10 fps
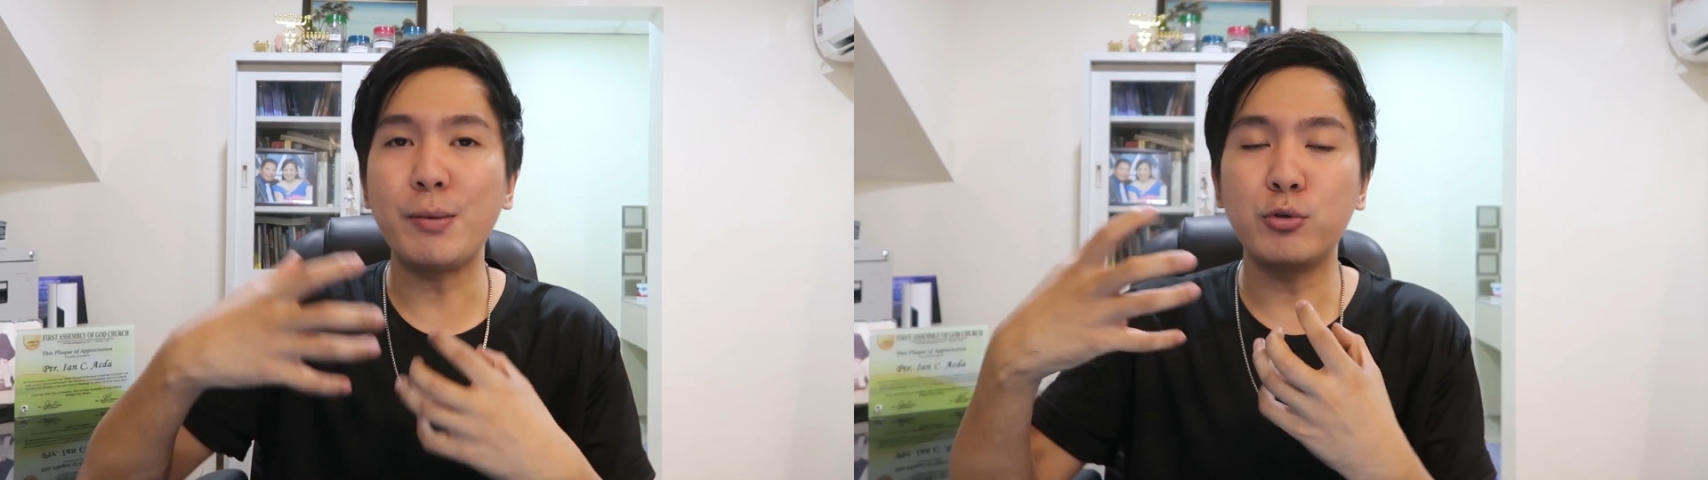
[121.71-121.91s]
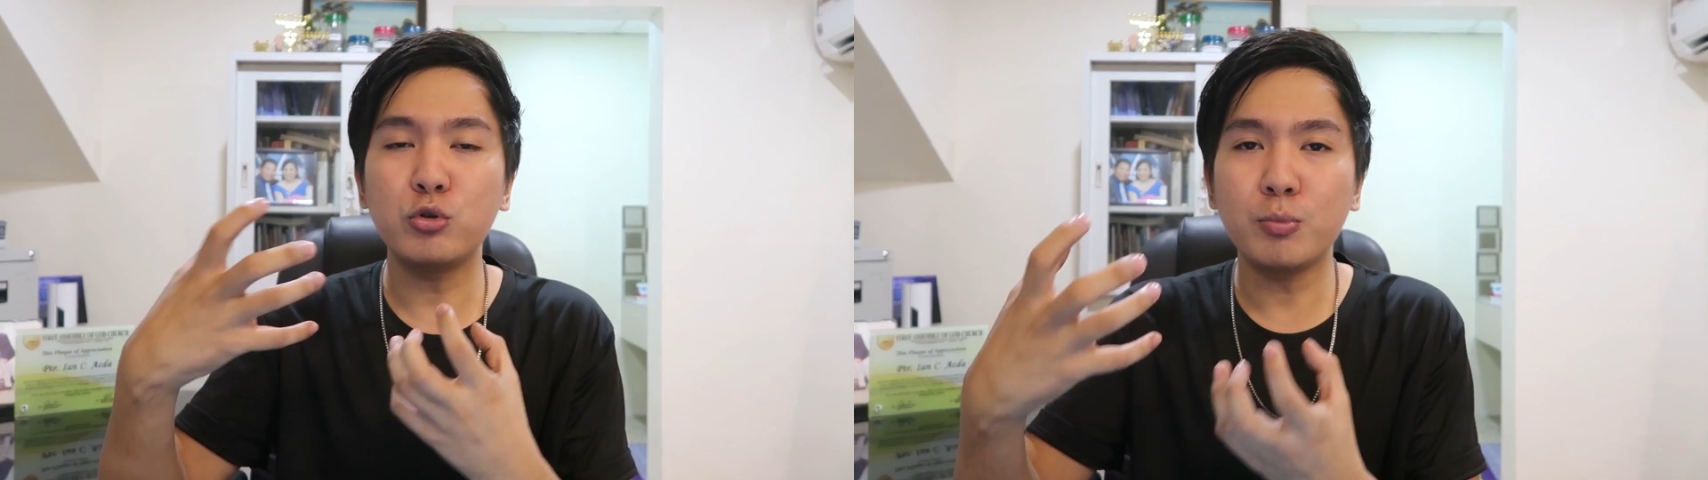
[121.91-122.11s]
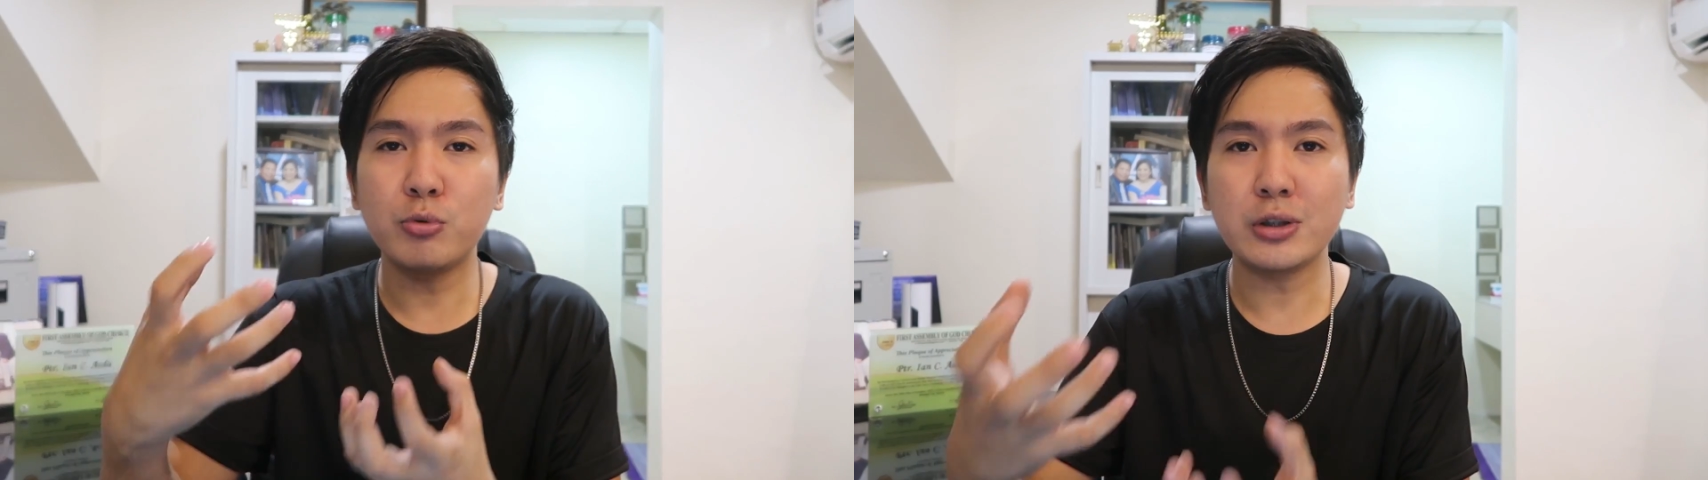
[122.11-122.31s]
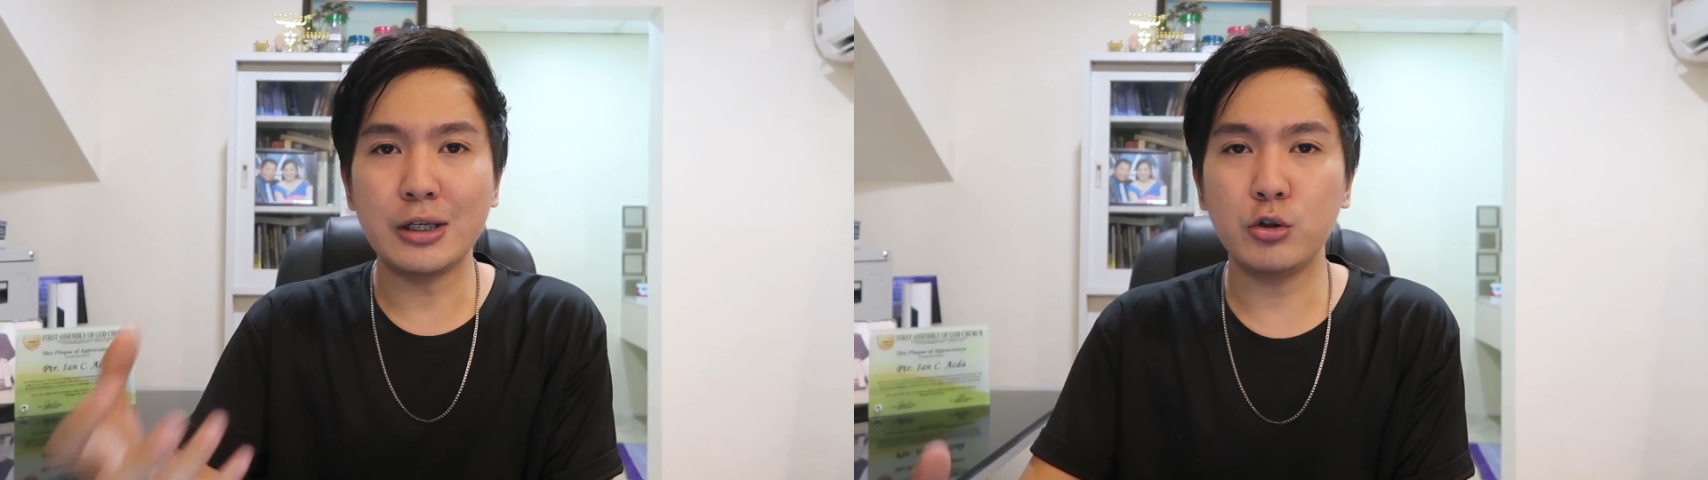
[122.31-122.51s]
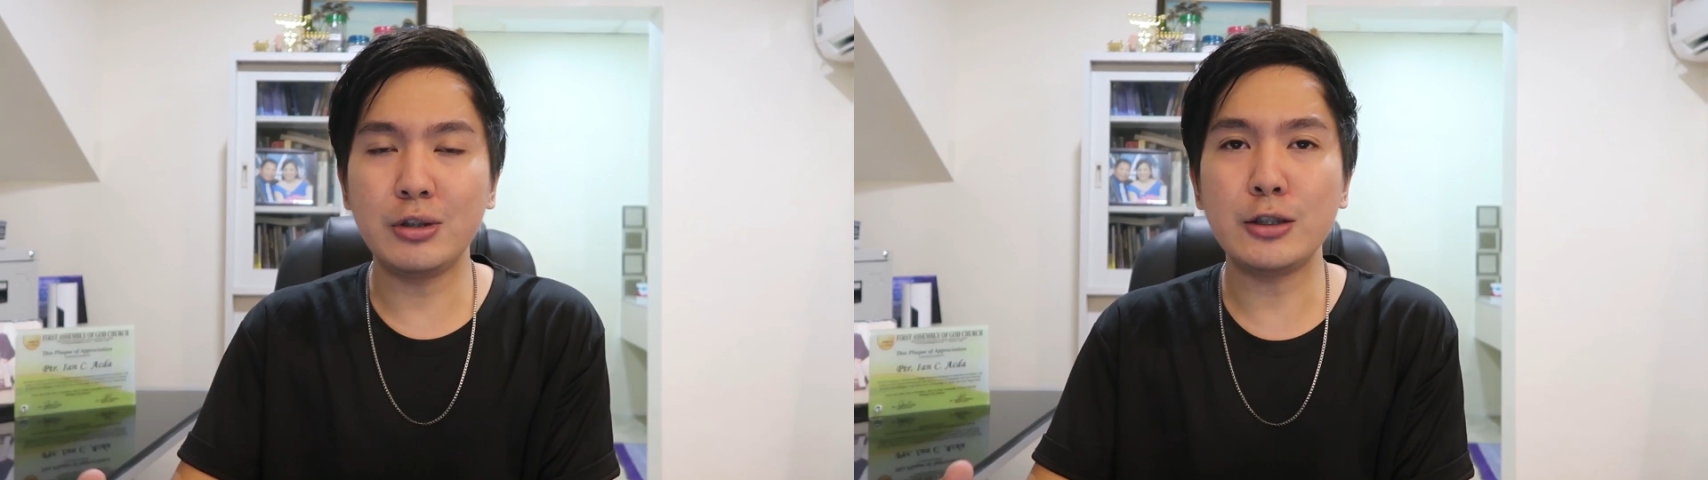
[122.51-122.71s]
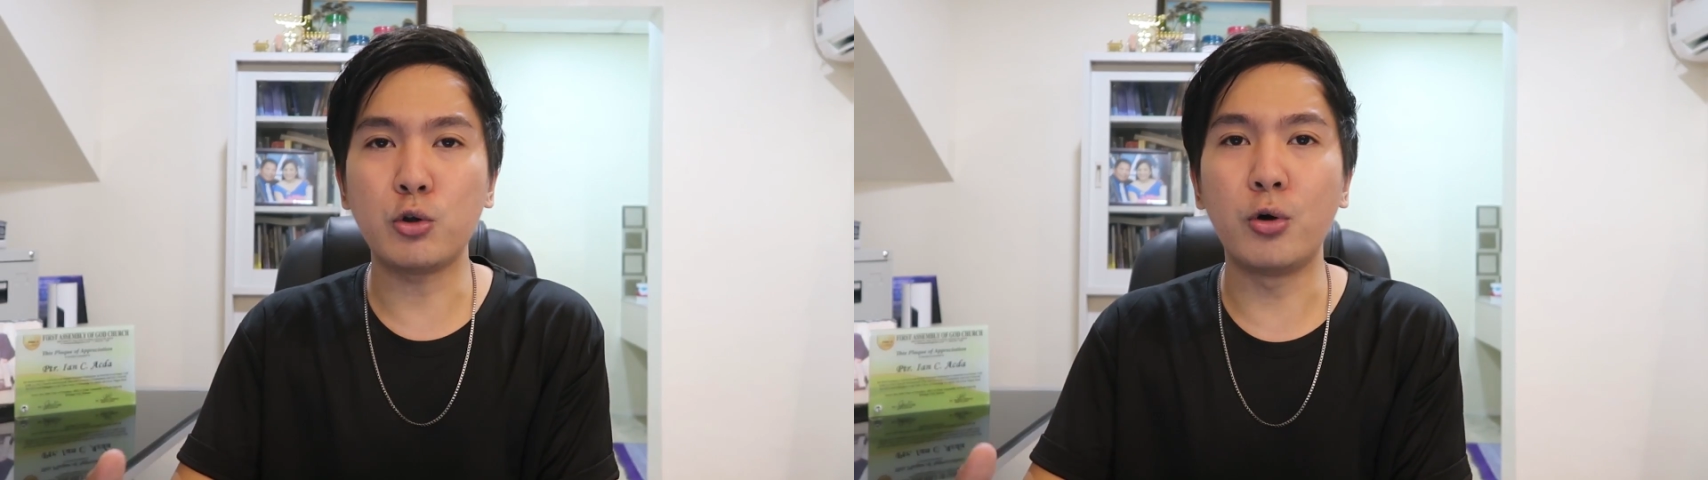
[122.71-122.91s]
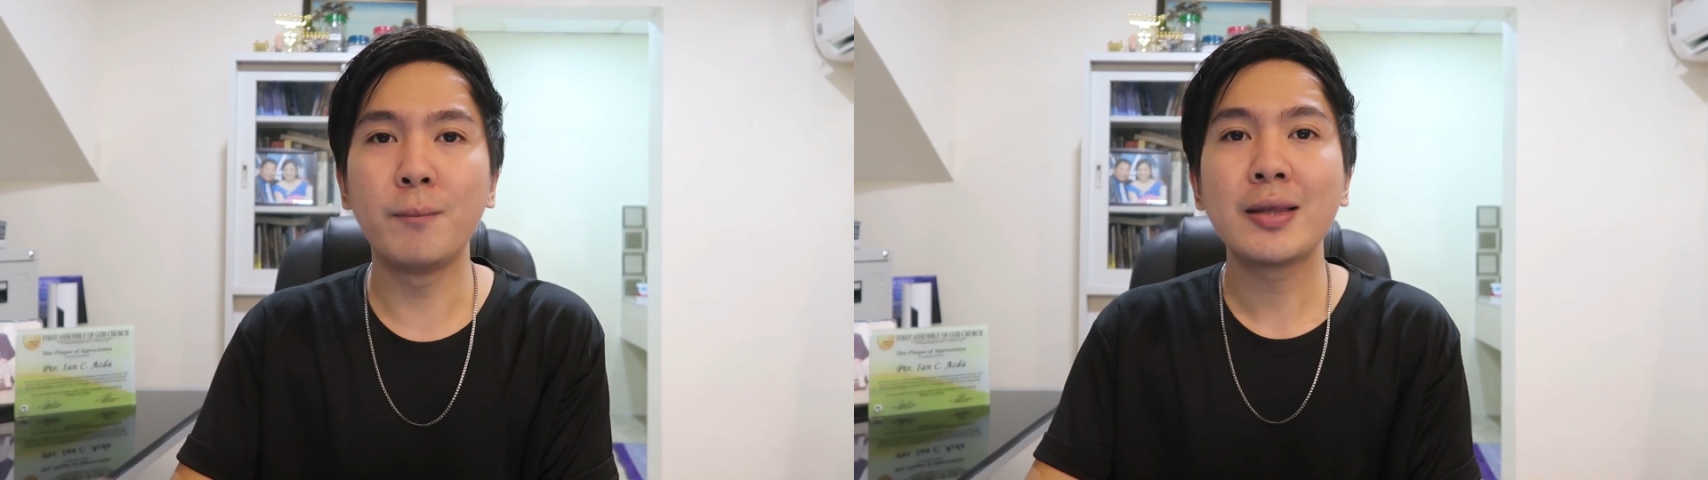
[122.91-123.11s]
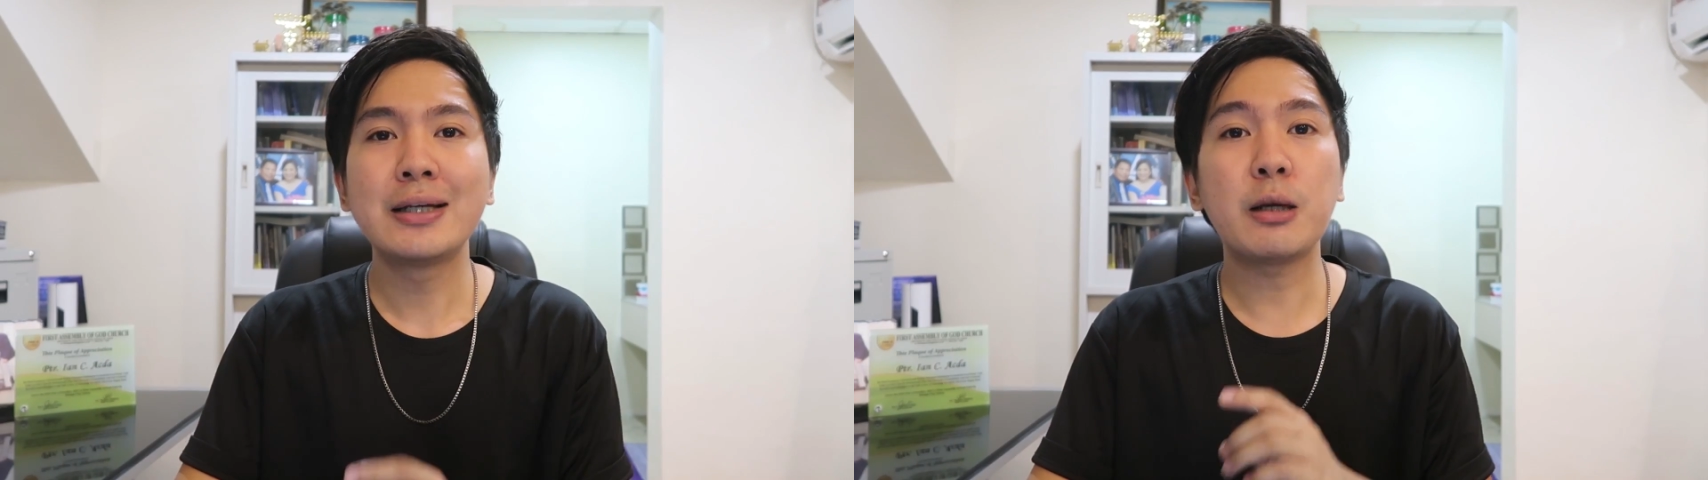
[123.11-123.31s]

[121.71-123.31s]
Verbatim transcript: ipunto po sa inyo dito,